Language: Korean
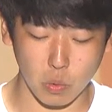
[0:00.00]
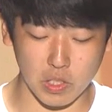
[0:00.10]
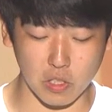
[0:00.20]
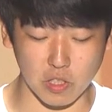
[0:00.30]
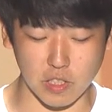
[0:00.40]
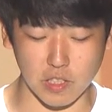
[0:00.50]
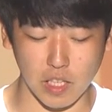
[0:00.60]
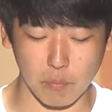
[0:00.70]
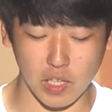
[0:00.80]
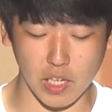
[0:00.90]
통해서는
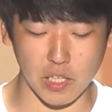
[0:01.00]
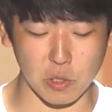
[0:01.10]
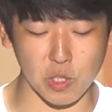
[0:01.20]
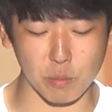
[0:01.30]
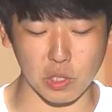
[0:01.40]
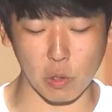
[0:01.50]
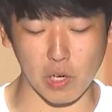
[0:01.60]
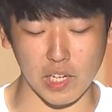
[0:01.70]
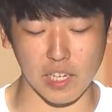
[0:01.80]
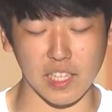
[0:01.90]
함께 예수님을
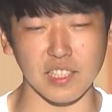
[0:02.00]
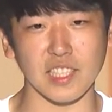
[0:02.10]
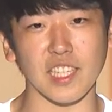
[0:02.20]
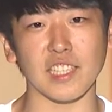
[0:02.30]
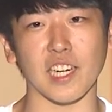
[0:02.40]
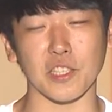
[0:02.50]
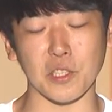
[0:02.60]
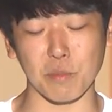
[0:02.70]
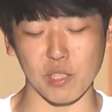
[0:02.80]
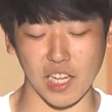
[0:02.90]
더욱 알아가는 시간을
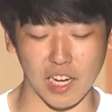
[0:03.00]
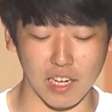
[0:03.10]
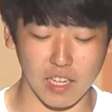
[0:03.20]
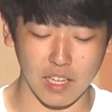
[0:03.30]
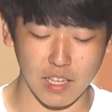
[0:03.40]
가졌습니다.